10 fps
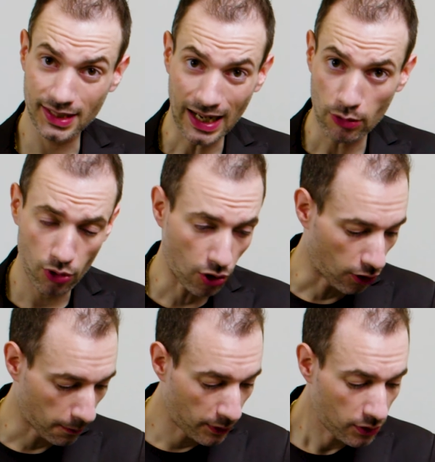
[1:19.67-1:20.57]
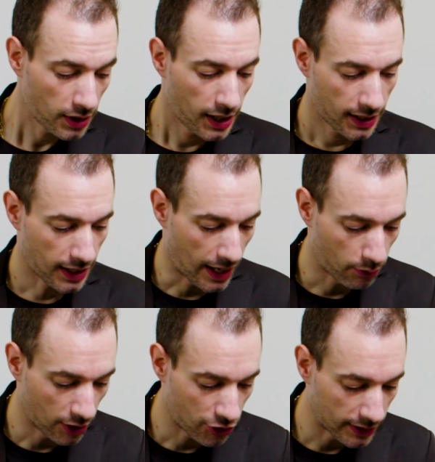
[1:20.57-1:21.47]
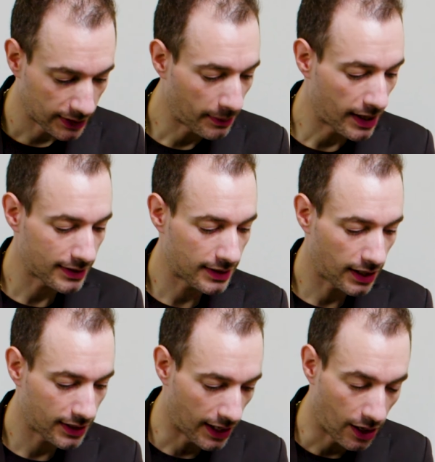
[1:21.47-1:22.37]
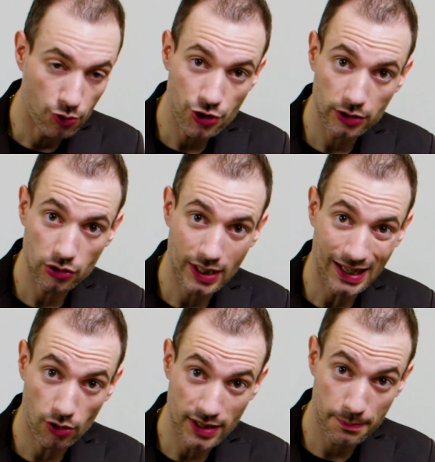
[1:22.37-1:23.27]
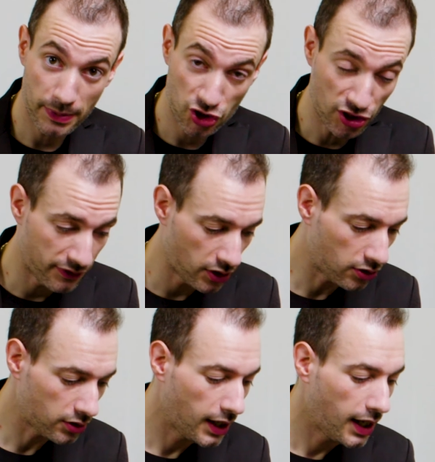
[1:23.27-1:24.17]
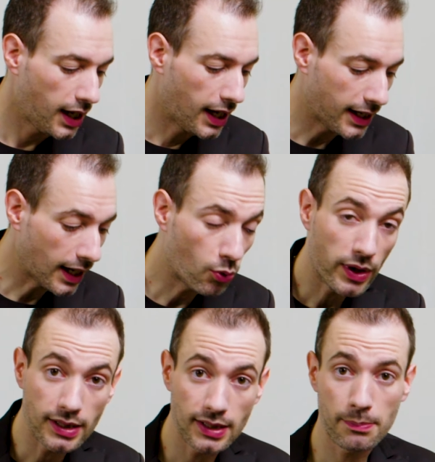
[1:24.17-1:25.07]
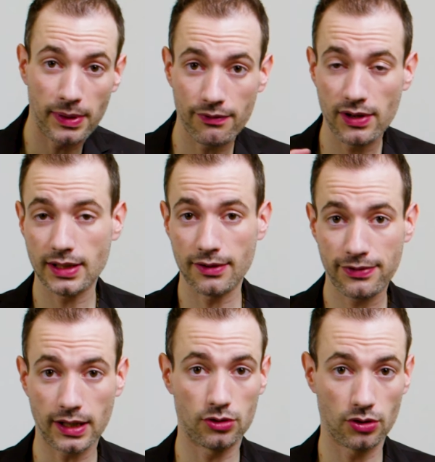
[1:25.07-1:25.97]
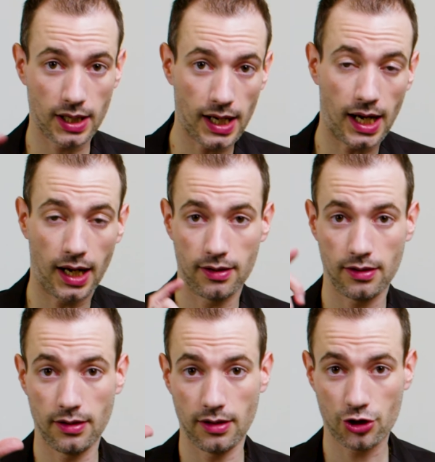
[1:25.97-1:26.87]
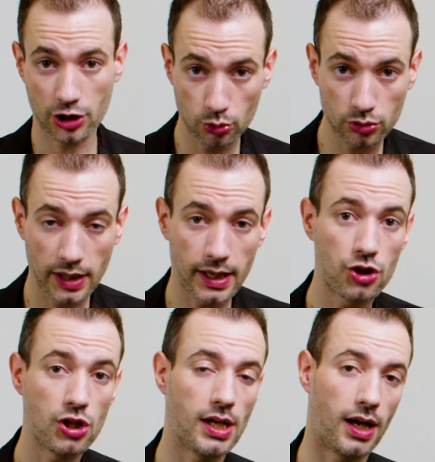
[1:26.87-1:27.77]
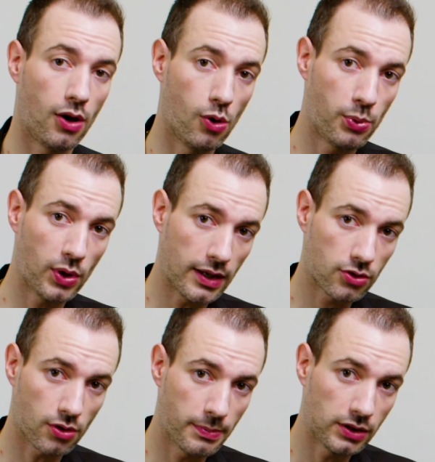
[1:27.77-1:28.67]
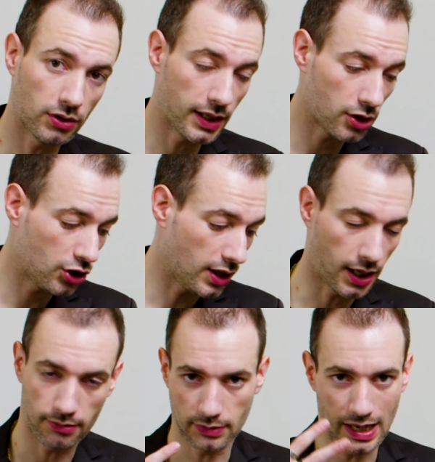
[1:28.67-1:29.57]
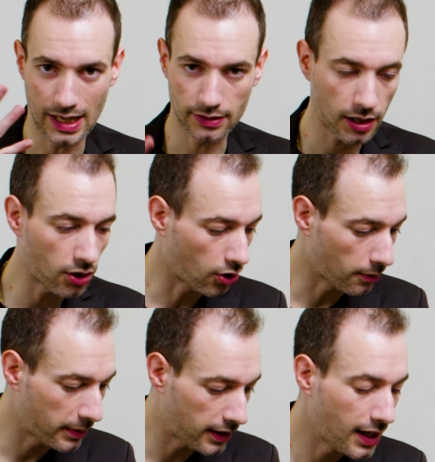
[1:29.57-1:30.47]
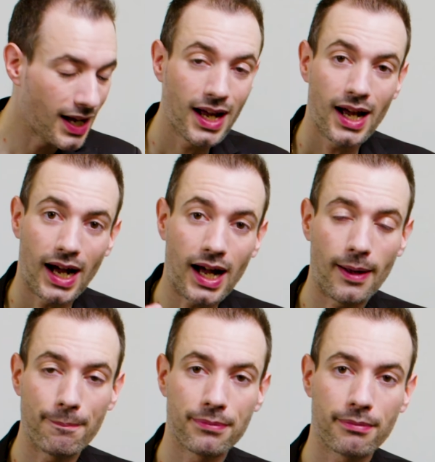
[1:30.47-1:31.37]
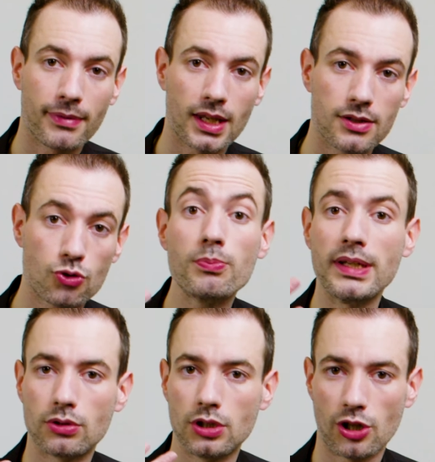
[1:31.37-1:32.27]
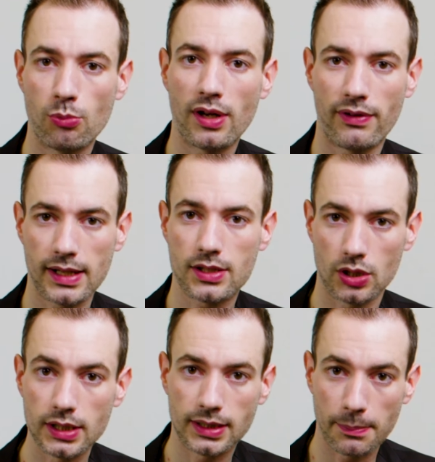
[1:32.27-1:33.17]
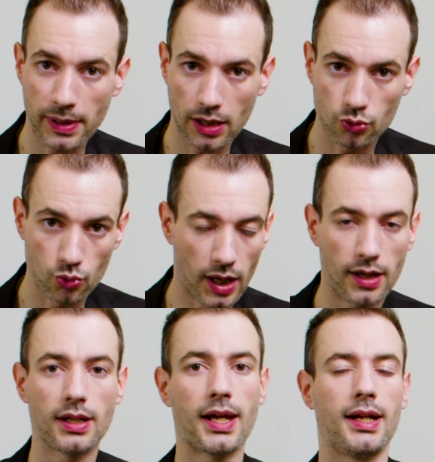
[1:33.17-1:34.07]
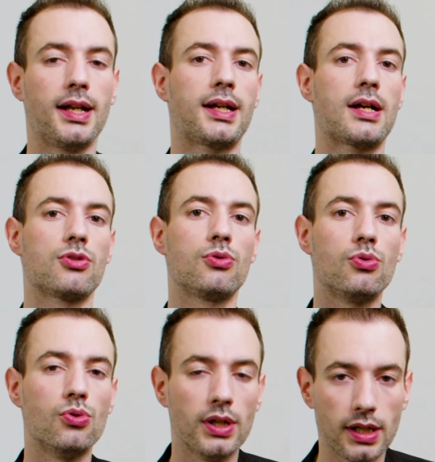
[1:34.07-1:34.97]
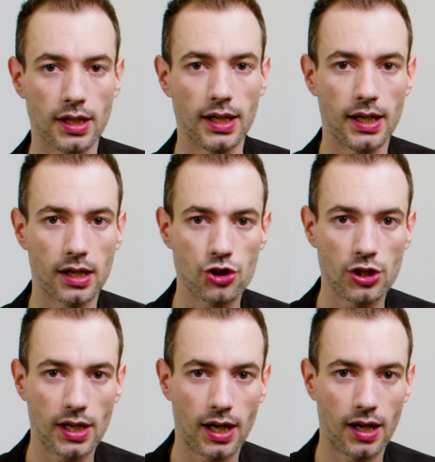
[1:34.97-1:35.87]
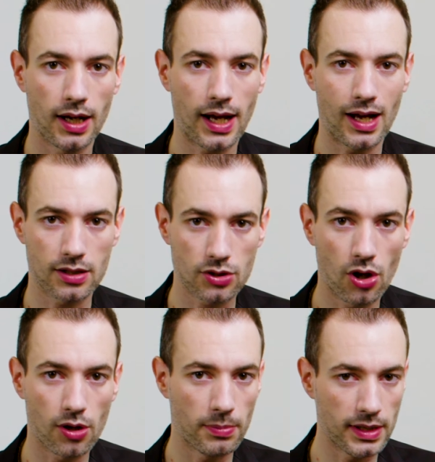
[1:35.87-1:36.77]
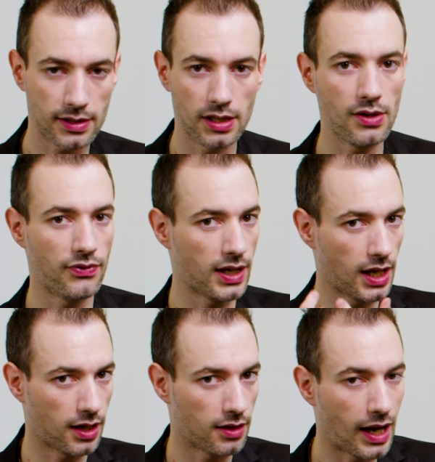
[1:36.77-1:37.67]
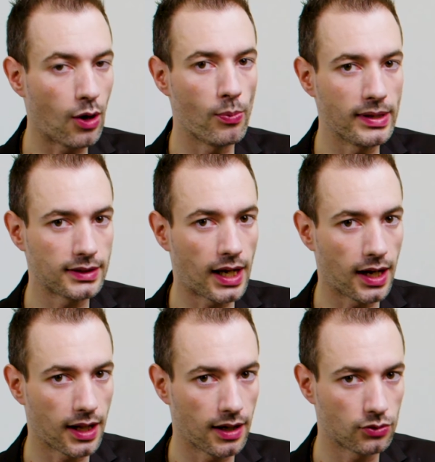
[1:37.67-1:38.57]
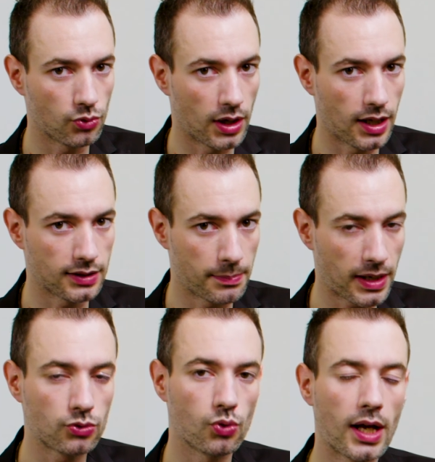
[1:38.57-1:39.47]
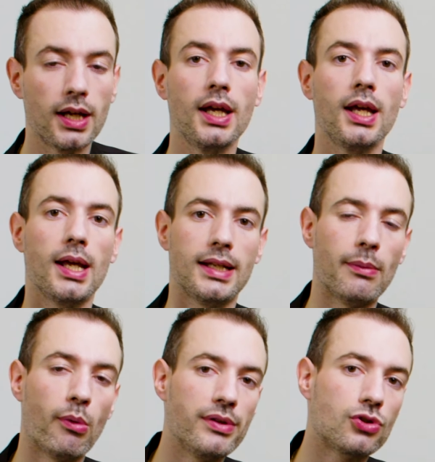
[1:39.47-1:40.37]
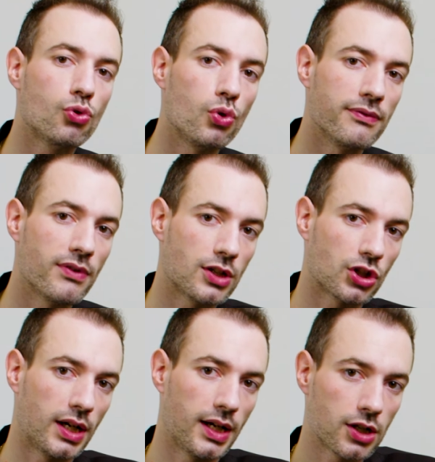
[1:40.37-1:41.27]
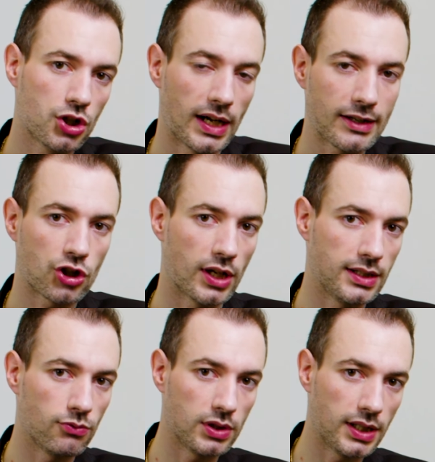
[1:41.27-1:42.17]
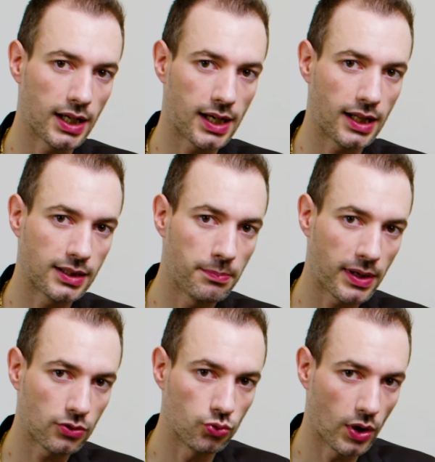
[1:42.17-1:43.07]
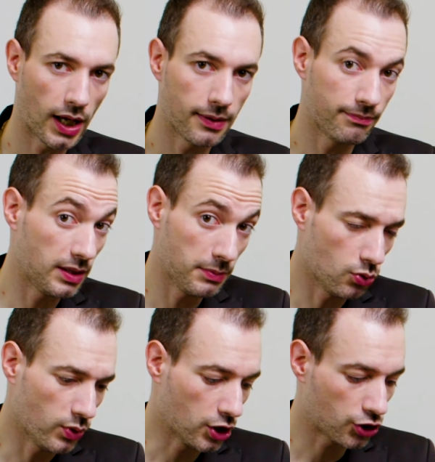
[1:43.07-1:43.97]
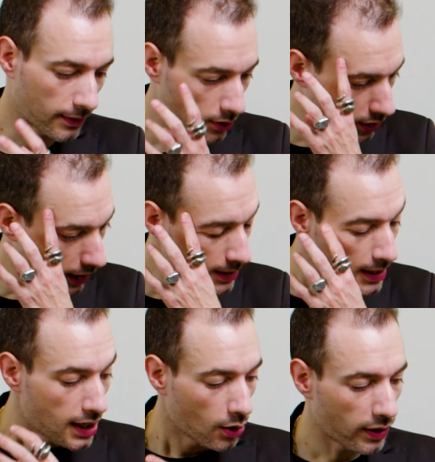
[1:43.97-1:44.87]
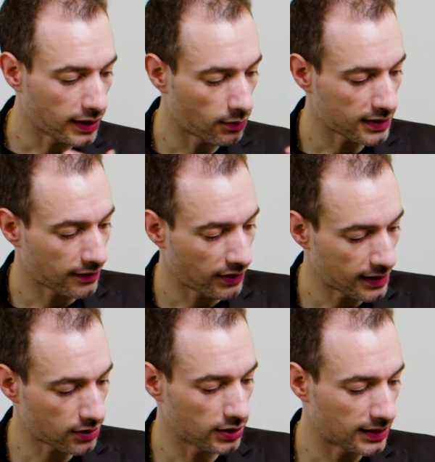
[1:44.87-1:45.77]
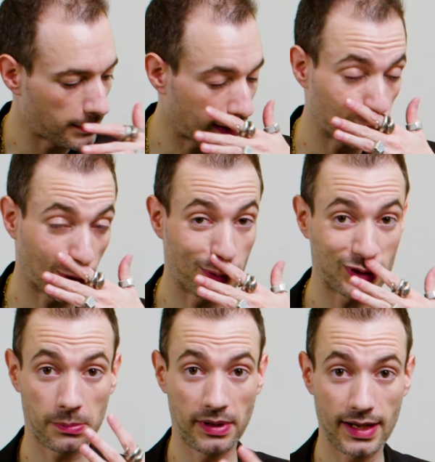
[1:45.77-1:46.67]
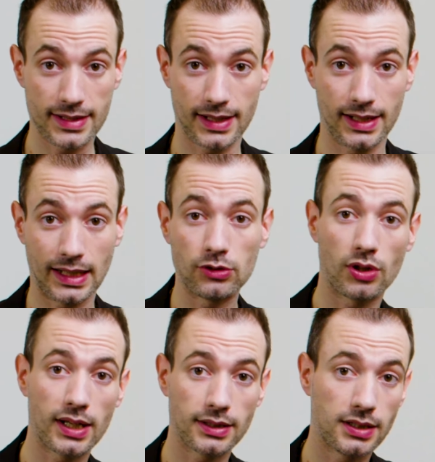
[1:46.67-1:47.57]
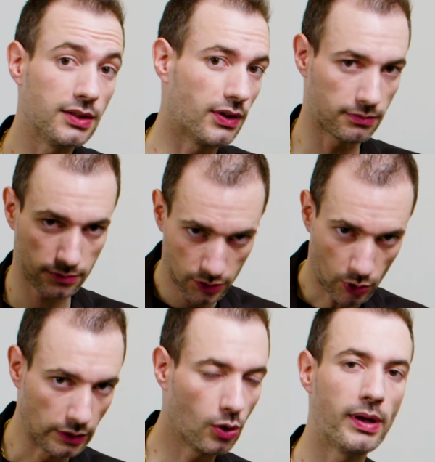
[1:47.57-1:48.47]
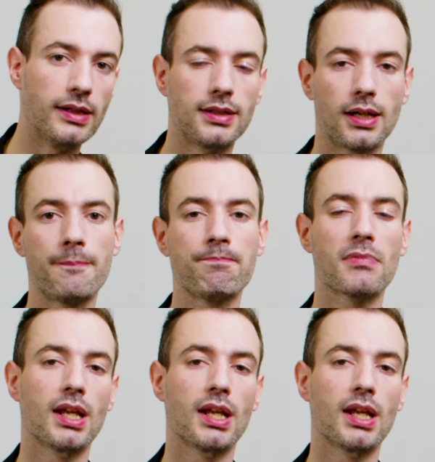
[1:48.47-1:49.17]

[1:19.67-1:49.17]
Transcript: da un corpo che ha una certa massa, che ha un certo calore specifico e che quindi per via del fatto che ha eh, ceduto energia oppure assorbito energia da altri corpi ha mh, mm, subito diciamo una variazione di temperatura che nel caso in cui l'energia la assorbi significa aumentare la tua temperatura nel momento in cui invece l'energia la cedi vuol dire che la temperatura diminuisce ok quindi questa variazione di temperatura potrebbe essere tanto negativa quando aumenta